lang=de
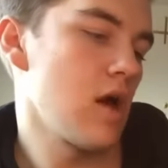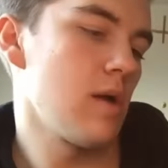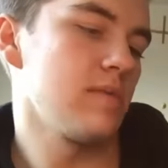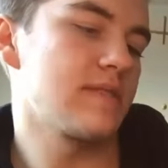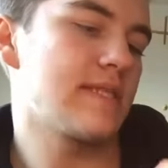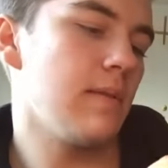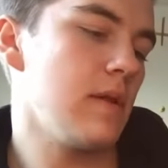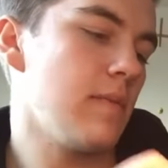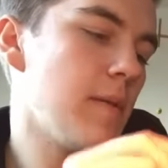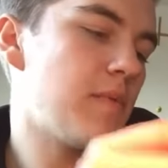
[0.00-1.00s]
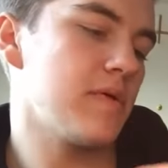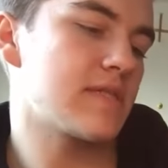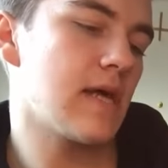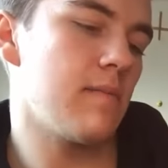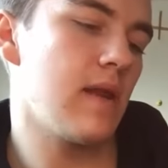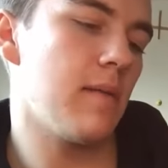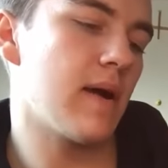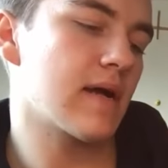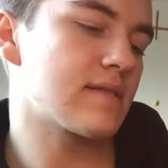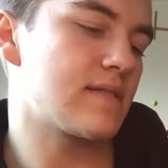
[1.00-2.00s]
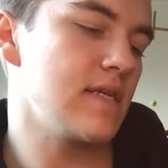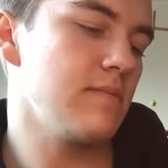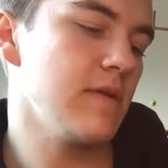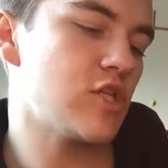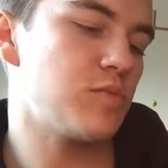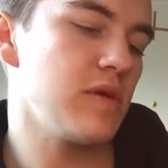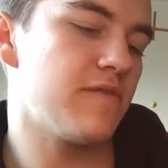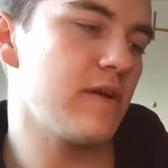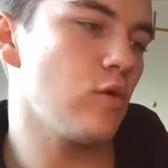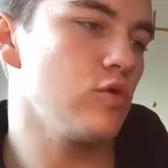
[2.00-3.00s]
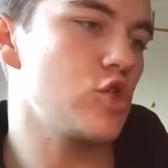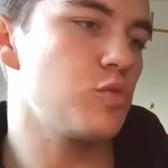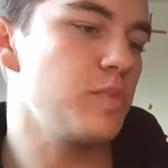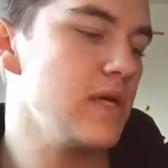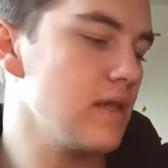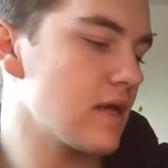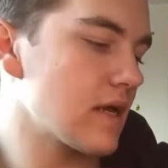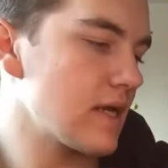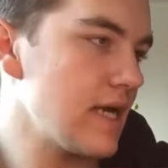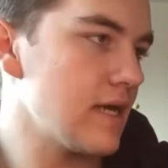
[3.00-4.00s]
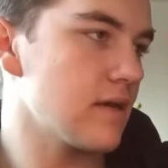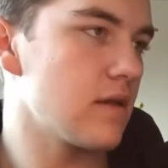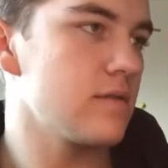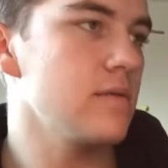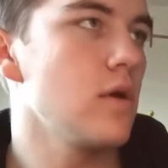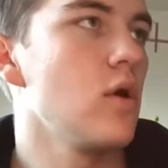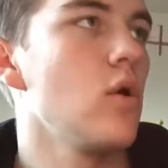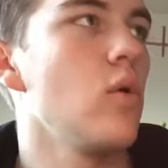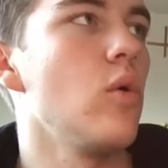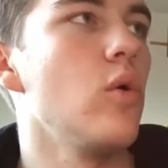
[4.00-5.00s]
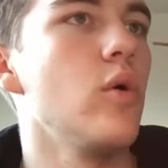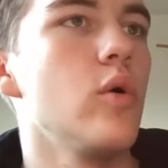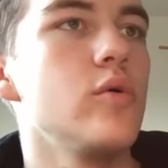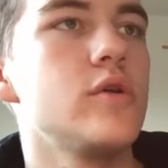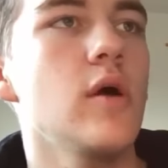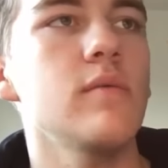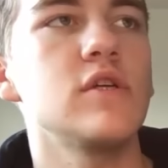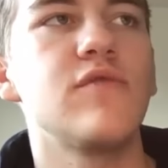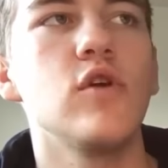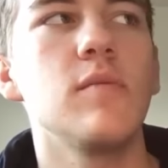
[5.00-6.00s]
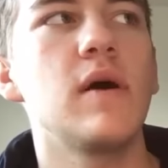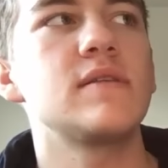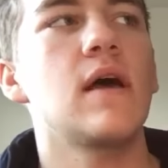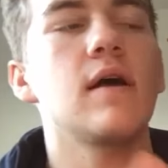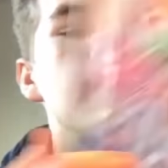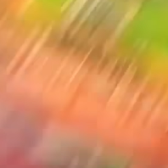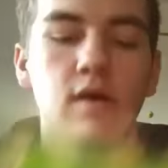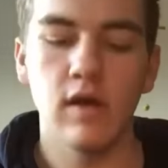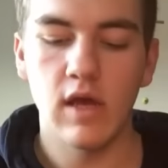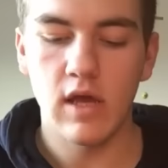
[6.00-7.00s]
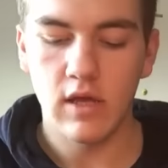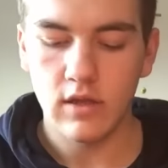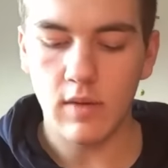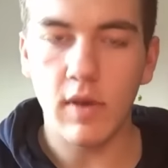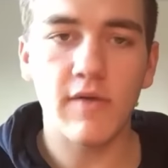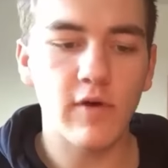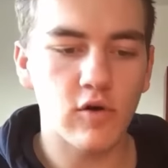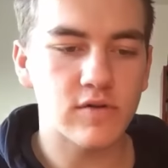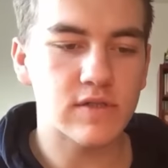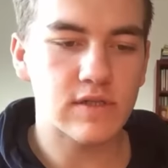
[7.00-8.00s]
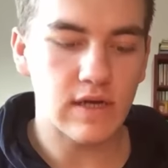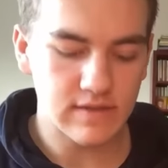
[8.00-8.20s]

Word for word: ähm, Sammelmappe, Sammlermagazin mit Spielfeld und Spielregeln. Und ja, ich würde mal sagen, dann machen wir auch das